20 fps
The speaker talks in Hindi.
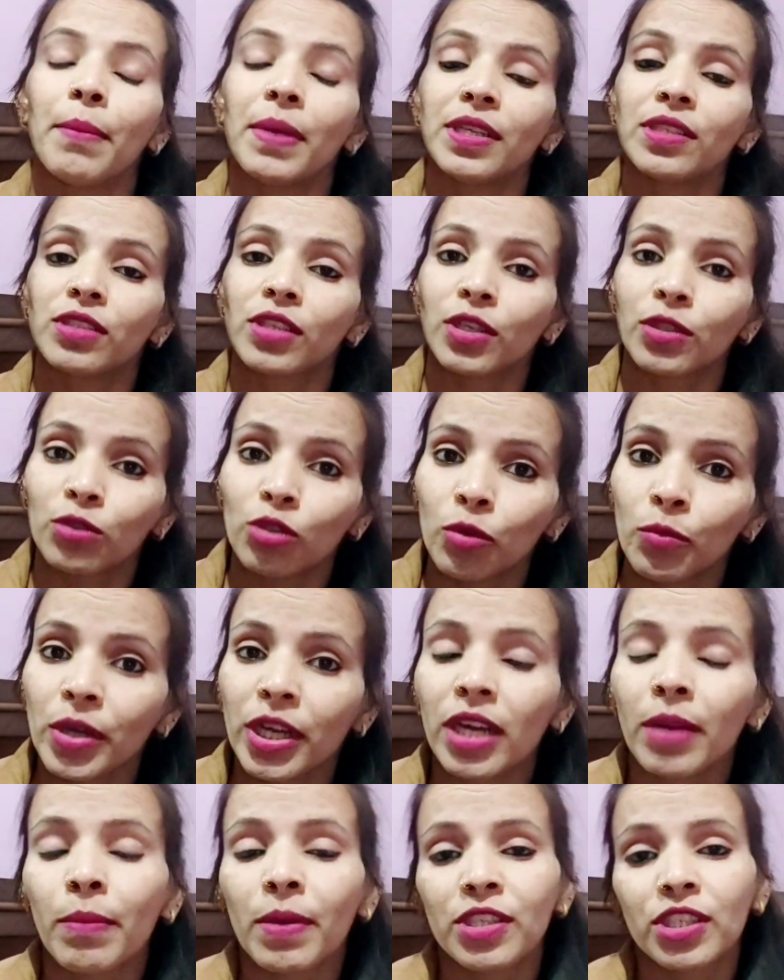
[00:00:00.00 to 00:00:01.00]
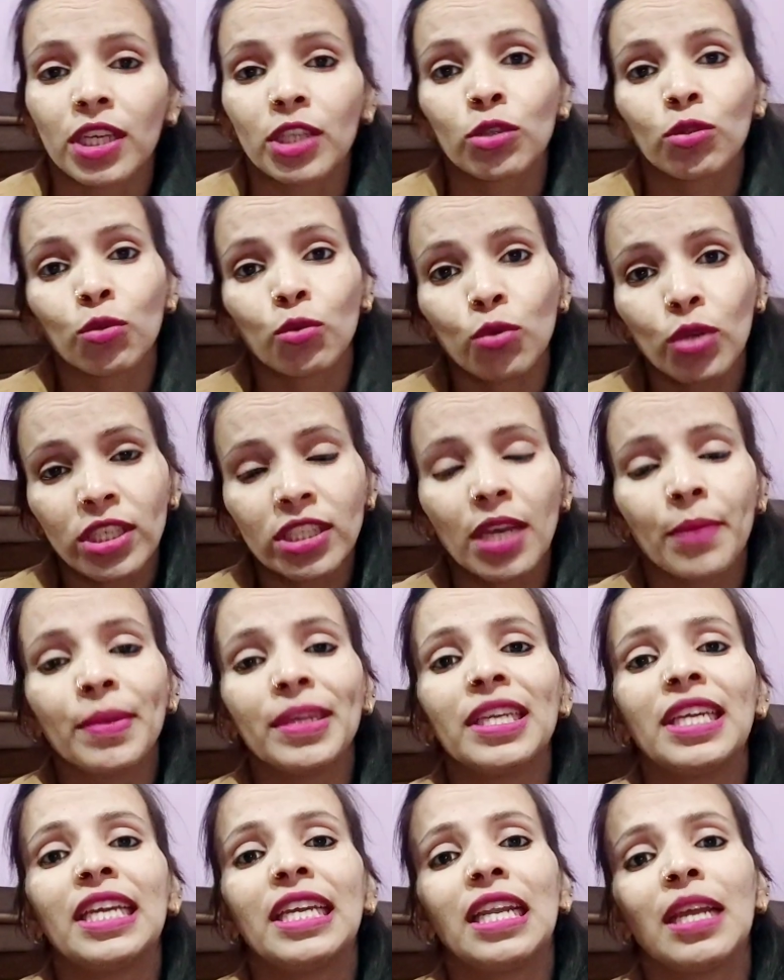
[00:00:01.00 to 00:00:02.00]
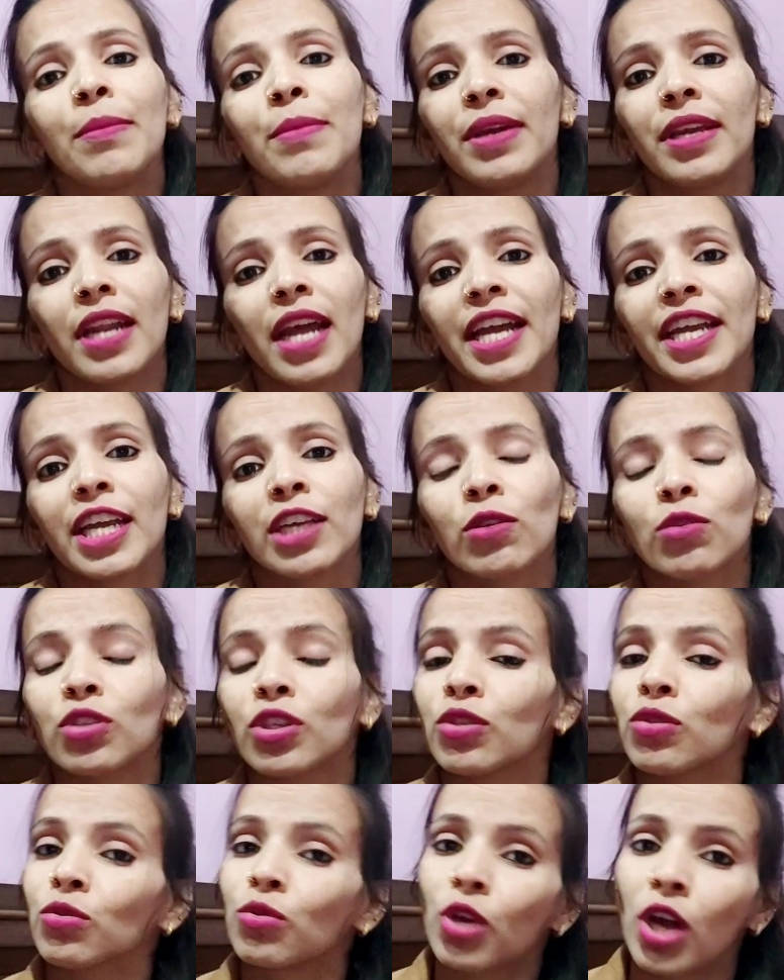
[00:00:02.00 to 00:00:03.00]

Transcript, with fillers: बट सर्दियों में अगर बच्चा थोड़ा सा भी गीले में रह गया तो उसे